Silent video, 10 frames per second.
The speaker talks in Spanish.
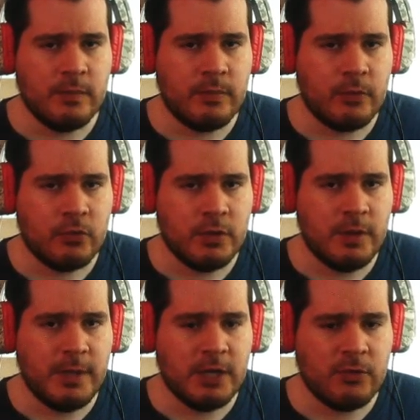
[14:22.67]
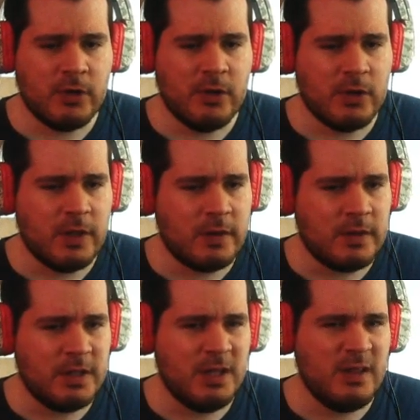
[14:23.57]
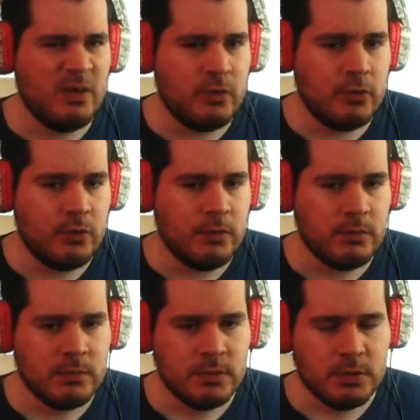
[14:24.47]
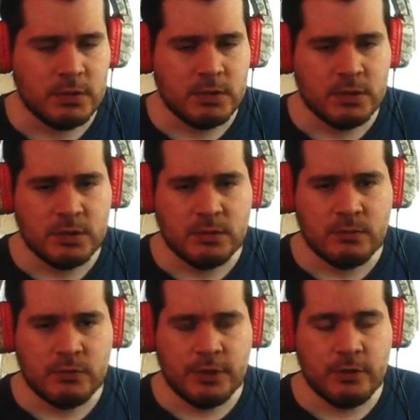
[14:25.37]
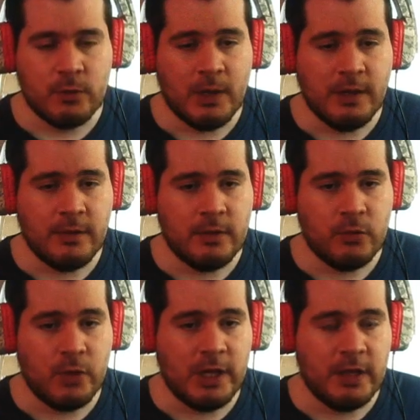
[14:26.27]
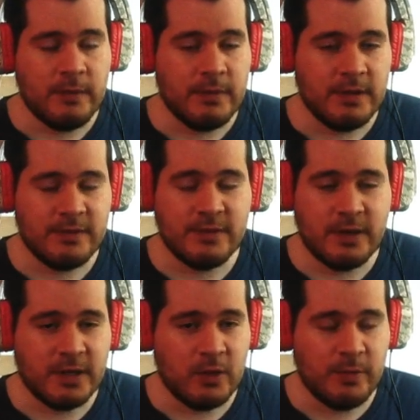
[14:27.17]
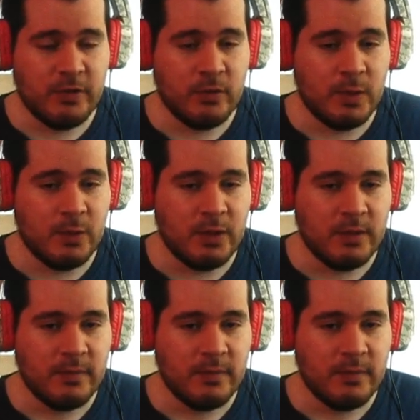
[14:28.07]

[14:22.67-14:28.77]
Por suerte me gastó creo que 100 de oro, ¿no? Bueno, igual duele. Ahora que lo pienso duele igual.